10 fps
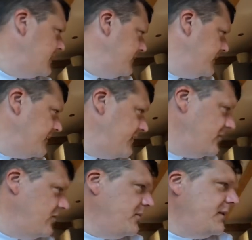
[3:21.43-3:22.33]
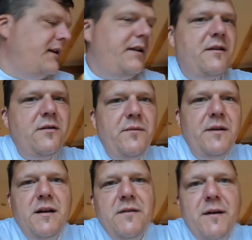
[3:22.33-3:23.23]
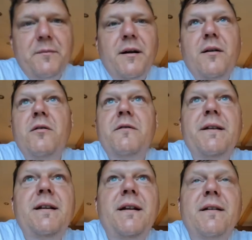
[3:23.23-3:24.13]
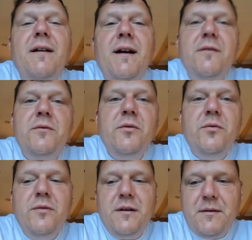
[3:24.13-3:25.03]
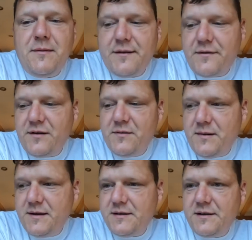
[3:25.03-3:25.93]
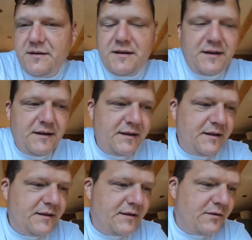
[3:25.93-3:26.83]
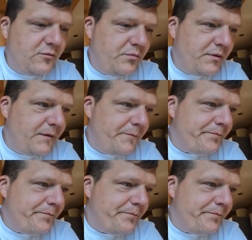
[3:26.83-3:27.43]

Habe ich gestern noch überlegt, sollen wir die nicht wegpacken, sonst werden die ganz hart und dröge, aber hat sie gemacht, hat sie dran gedacht. Super.